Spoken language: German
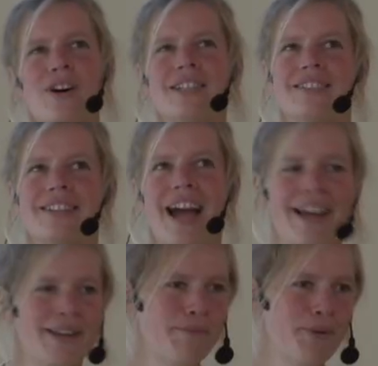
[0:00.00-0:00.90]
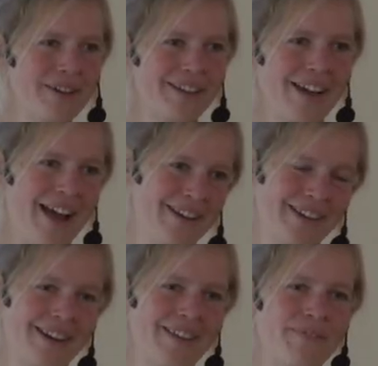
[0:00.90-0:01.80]
dort keine
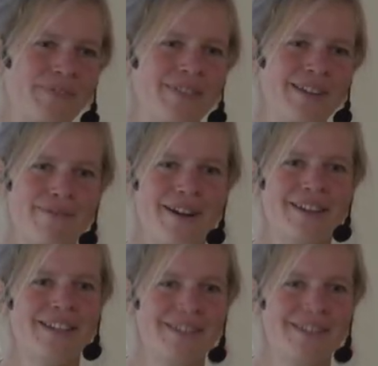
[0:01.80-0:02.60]
Möglichkeiten, tiefer